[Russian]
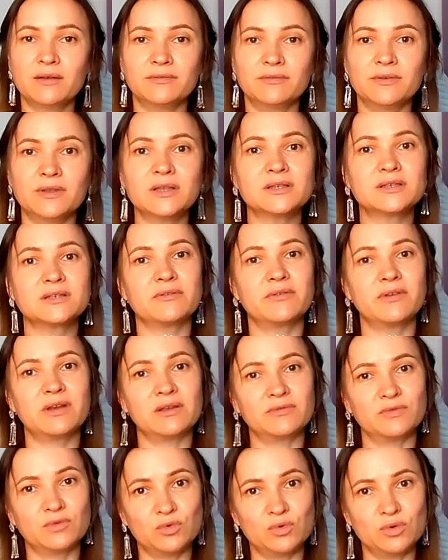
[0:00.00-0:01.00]
вы не
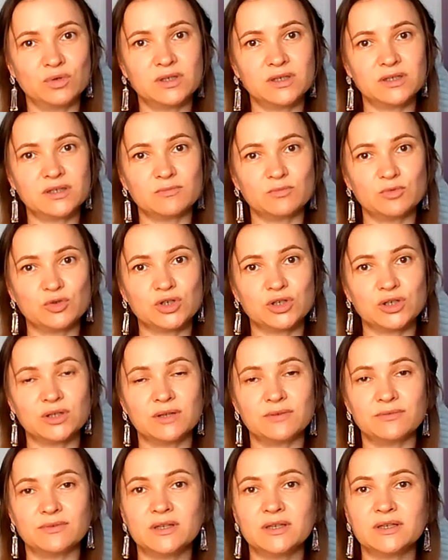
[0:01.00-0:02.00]
совревнуетесь с
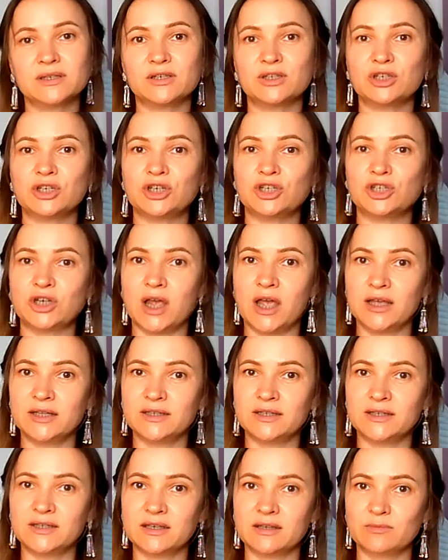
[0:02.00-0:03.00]
мужчиной, вы не
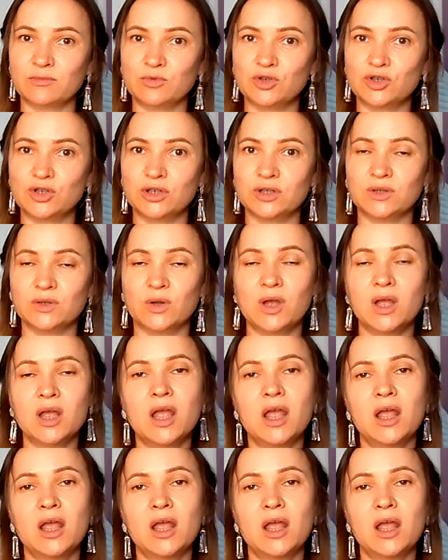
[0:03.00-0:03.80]
защищаетесь от мужчины.